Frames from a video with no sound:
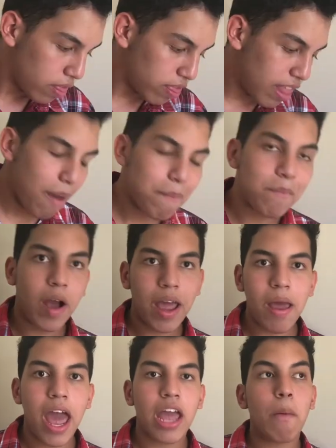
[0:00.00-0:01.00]
Después
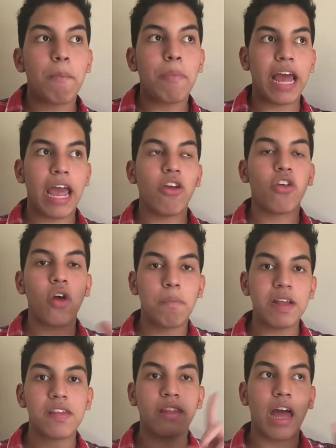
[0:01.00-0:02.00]
ellos, ellos dos
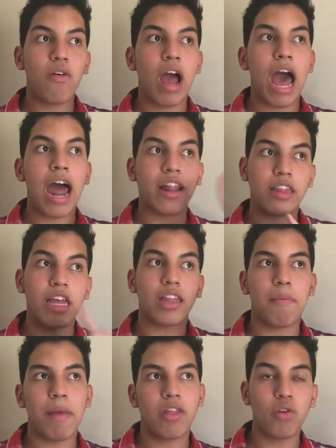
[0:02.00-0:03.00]
presentaron Artista
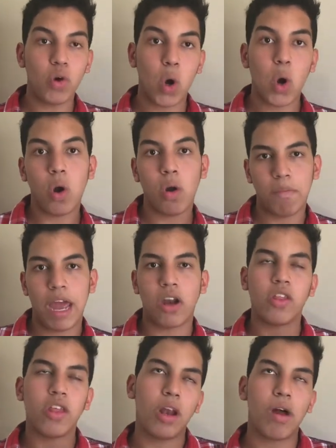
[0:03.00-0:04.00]
Más Duro
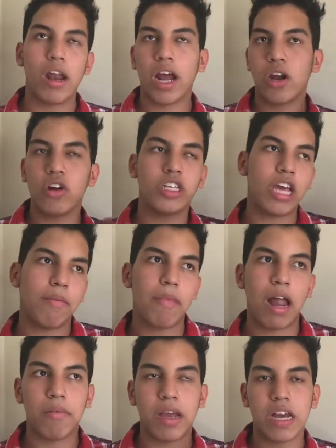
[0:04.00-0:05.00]
Colombiano, del cual ganó J
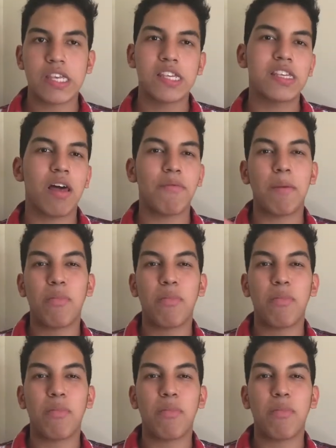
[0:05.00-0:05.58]
Balvin, eso se sabía,